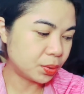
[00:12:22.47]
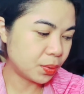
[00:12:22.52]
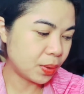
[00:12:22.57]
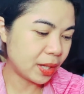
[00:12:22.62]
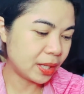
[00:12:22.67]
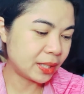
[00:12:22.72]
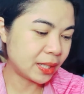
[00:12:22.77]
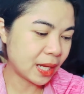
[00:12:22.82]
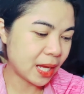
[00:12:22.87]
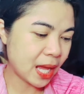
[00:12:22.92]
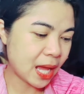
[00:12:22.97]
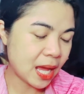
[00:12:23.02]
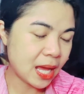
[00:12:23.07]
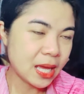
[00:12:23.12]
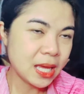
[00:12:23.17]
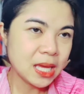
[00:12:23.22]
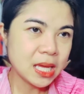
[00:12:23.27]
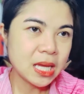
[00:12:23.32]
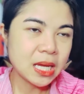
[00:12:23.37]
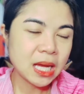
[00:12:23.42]
ด้วยนะคะ
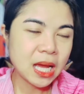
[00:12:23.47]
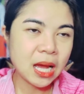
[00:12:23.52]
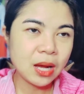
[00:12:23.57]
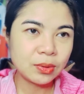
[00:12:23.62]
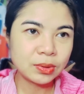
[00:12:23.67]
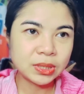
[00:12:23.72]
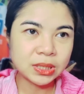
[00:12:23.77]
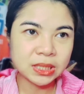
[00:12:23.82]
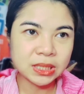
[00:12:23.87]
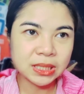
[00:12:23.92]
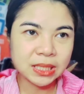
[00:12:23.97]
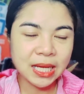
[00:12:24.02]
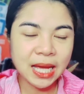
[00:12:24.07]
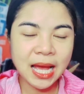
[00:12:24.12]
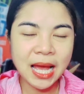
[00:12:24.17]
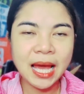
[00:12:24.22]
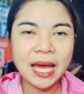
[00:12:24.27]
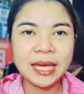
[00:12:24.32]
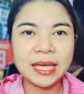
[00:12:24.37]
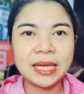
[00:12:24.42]
เข้าถึง
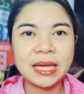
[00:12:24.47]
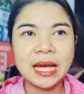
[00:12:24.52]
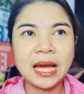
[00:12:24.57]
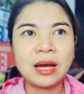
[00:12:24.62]
ง่าย